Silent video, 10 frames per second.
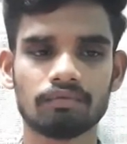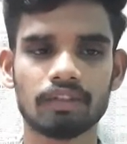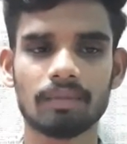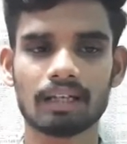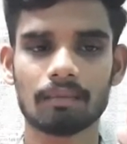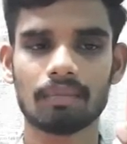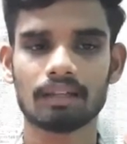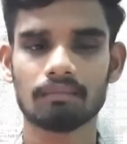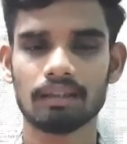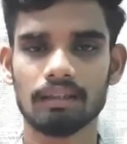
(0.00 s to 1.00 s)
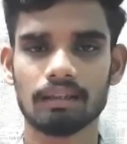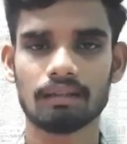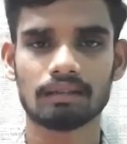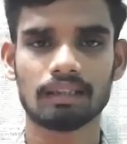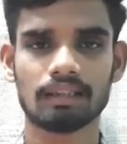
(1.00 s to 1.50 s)
ஃபீட்பேக் நம்பர்
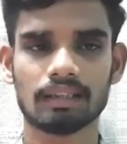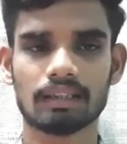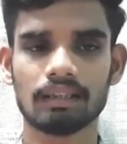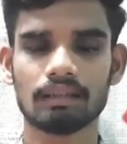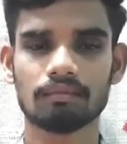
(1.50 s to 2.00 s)
இதெல்லாம் வந்துட்டு இருக்குது